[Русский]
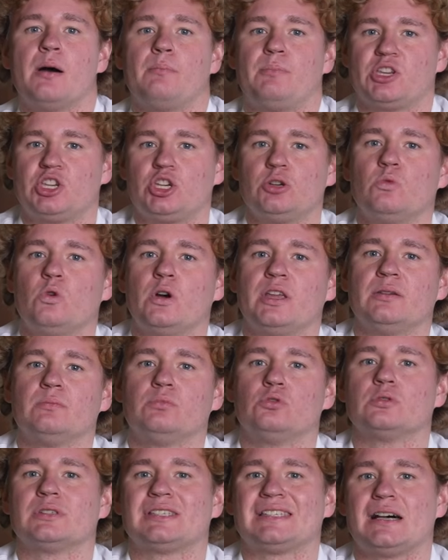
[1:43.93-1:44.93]
Почему они
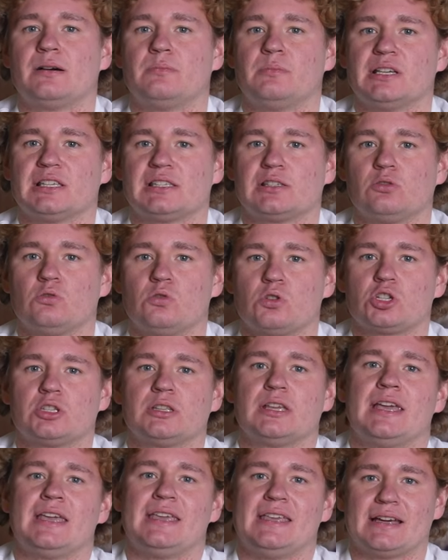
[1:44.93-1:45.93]
будут самые
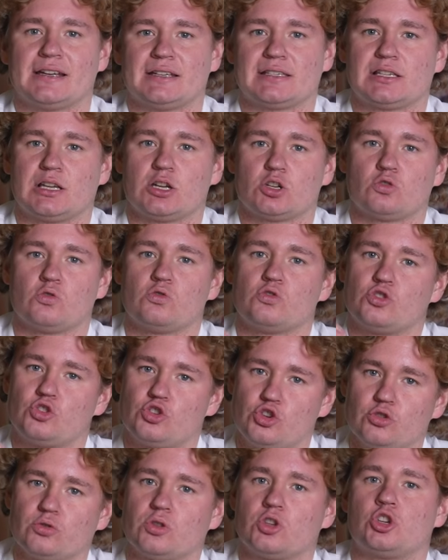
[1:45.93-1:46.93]
сложные, я расскажу
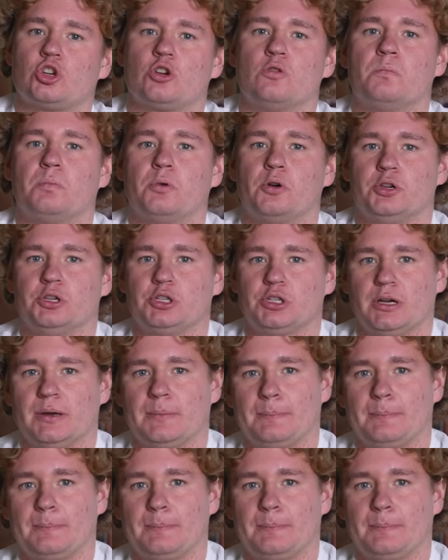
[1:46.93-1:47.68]
чуточку позже.